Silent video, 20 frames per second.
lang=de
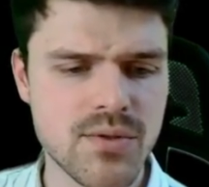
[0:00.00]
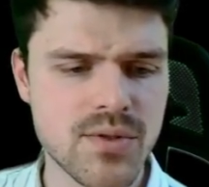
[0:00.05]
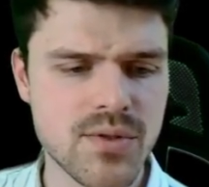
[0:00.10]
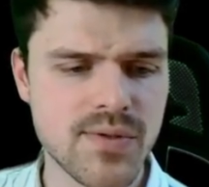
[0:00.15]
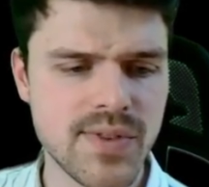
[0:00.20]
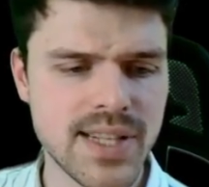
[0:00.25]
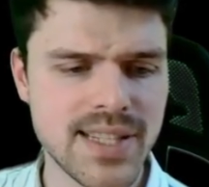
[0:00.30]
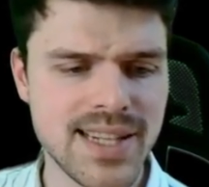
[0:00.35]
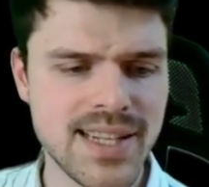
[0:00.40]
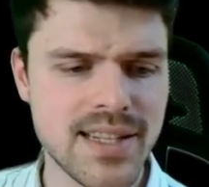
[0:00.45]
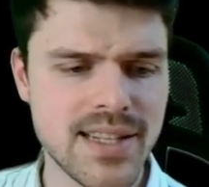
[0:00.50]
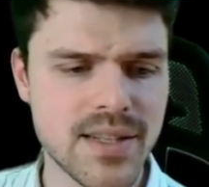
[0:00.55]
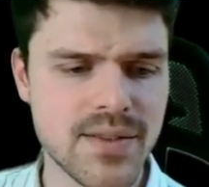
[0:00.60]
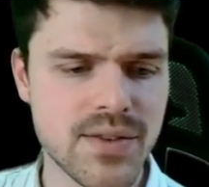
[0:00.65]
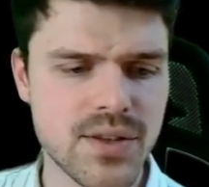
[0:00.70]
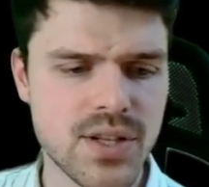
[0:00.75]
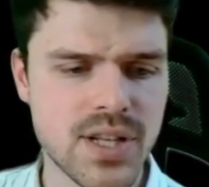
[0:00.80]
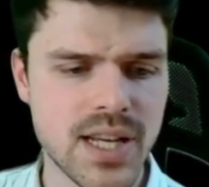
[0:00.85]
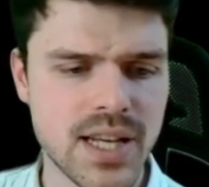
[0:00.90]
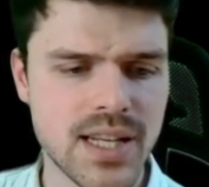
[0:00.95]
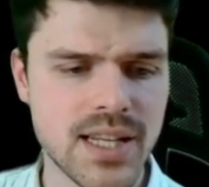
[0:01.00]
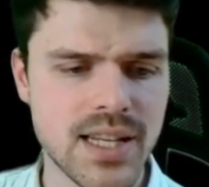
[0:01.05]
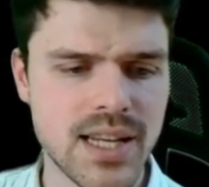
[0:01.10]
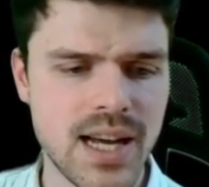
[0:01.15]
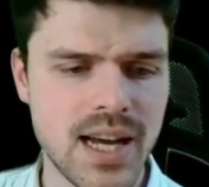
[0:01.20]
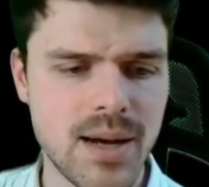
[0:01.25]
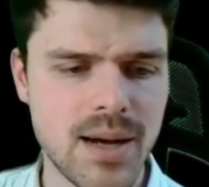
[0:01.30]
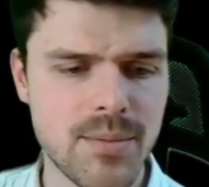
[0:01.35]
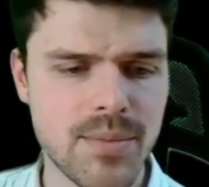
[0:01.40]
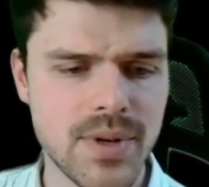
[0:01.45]
Und soweit ich das verstanden
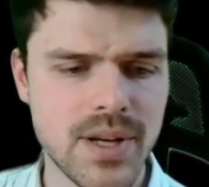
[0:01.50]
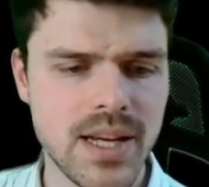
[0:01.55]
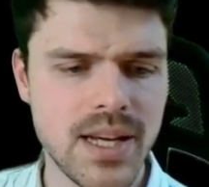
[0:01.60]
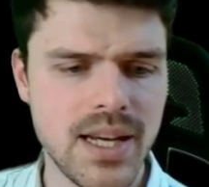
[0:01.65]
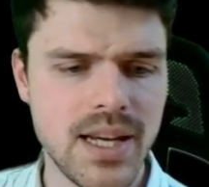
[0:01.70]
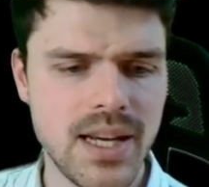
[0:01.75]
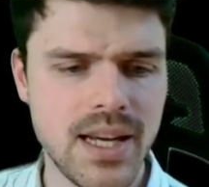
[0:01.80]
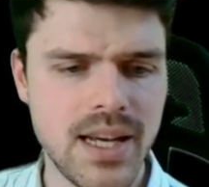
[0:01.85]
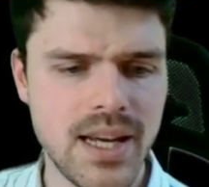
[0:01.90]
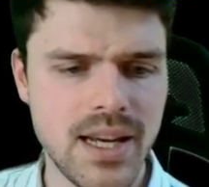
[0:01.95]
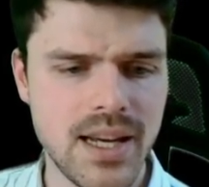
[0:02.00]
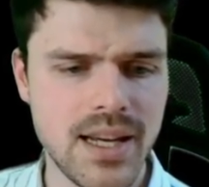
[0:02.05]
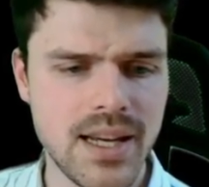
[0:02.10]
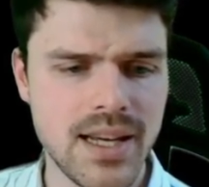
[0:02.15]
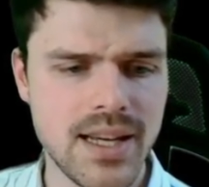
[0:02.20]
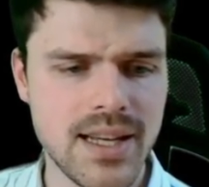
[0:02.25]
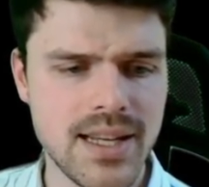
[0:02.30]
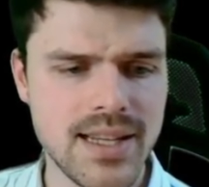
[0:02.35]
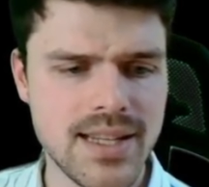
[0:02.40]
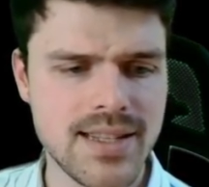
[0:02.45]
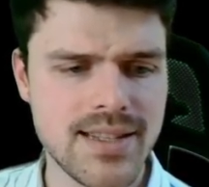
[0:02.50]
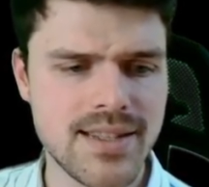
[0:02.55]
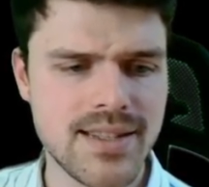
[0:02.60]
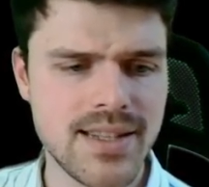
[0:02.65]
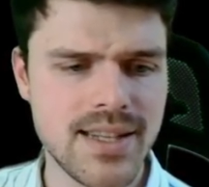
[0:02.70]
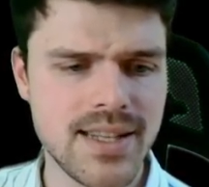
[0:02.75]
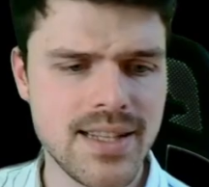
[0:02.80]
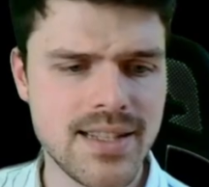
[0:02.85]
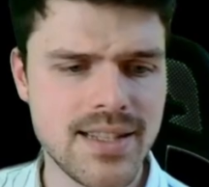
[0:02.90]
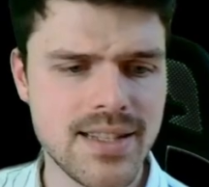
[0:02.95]
habe, äh,
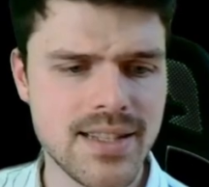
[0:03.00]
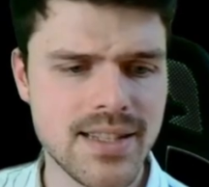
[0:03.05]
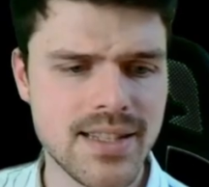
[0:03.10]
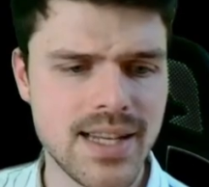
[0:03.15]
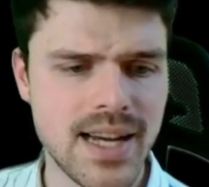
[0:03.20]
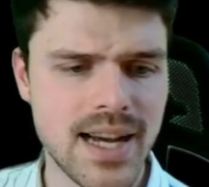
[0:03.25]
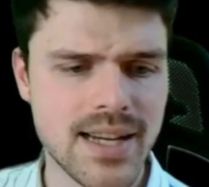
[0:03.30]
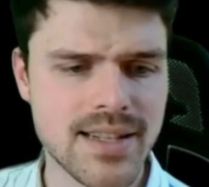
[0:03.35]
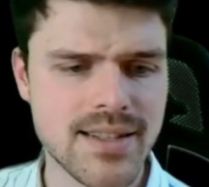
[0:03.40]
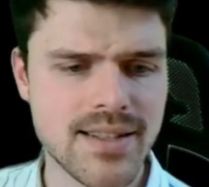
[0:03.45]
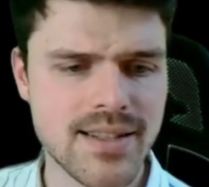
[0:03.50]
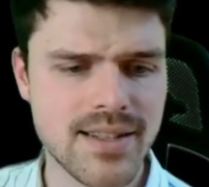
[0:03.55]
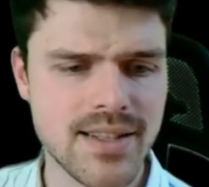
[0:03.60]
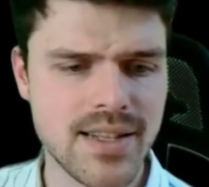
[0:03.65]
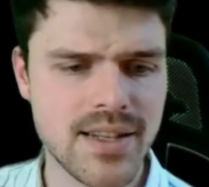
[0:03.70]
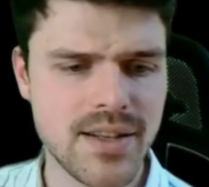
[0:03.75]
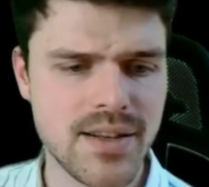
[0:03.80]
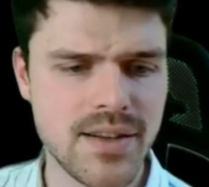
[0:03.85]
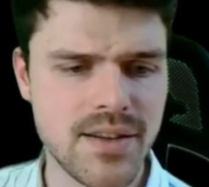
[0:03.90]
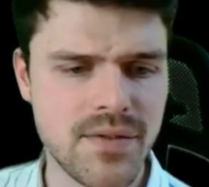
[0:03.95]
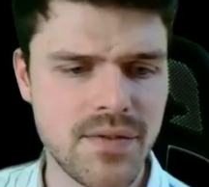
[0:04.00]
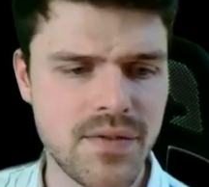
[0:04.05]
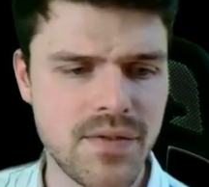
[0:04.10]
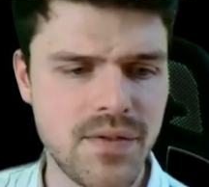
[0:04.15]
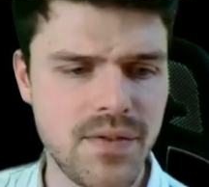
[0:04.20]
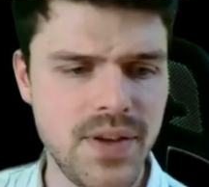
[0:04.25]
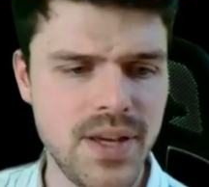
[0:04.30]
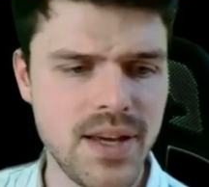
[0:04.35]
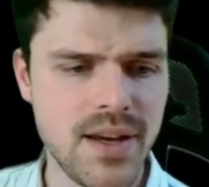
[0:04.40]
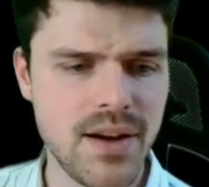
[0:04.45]
sind das die
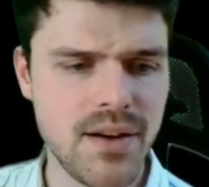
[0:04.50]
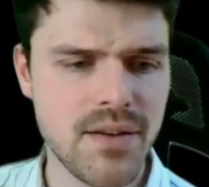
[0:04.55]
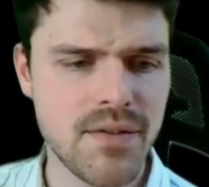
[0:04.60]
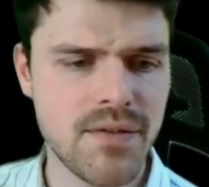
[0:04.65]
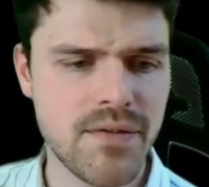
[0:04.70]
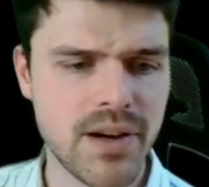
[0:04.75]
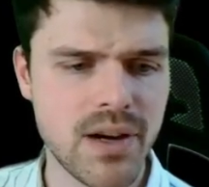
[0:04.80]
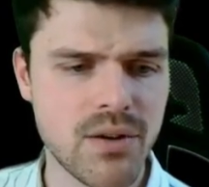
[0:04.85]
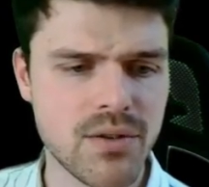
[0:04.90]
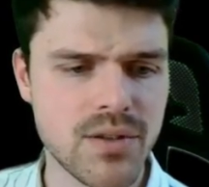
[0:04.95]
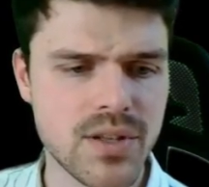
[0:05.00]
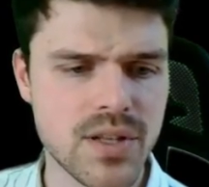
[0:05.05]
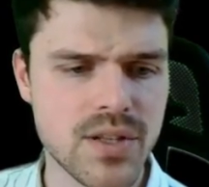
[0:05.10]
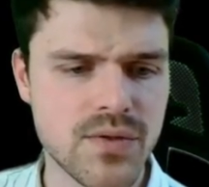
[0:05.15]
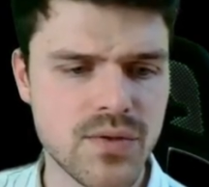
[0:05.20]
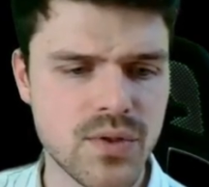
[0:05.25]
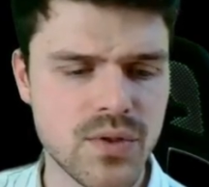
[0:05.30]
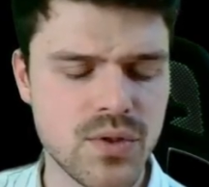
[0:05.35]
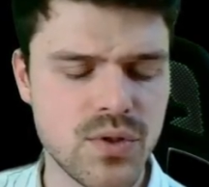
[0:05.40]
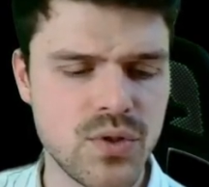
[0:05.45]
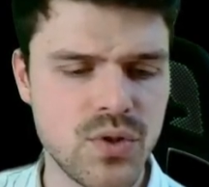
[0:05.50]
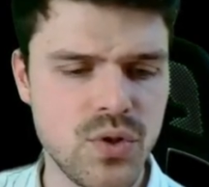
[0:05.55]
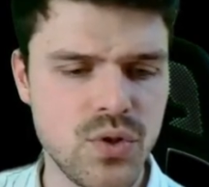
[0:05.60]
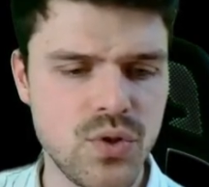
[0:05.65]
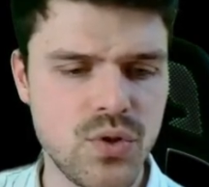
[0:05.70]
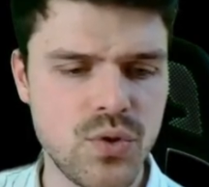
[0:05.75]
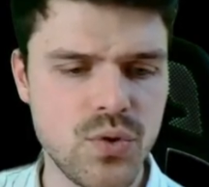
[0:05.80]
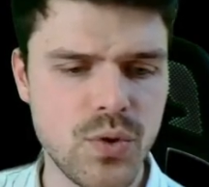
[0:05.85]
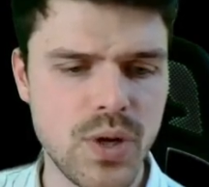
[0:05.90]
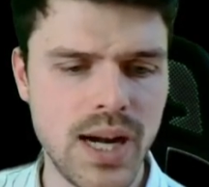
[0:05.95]
vier Founders von
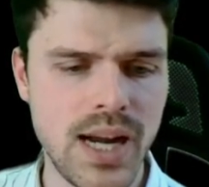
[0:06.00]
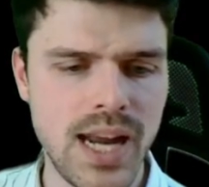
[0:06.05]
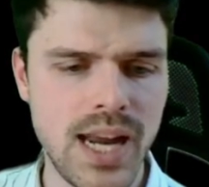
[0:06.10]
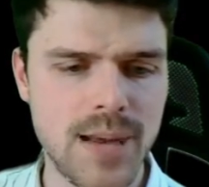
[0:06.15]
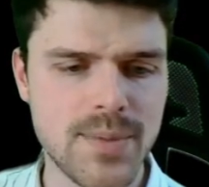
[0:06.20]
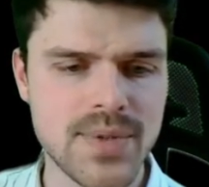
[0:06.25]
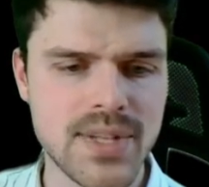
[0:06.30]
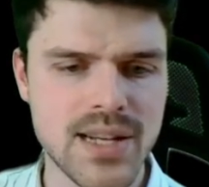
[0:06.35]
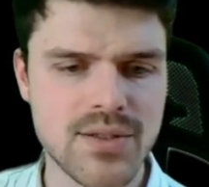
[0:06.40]
Yuga Labs.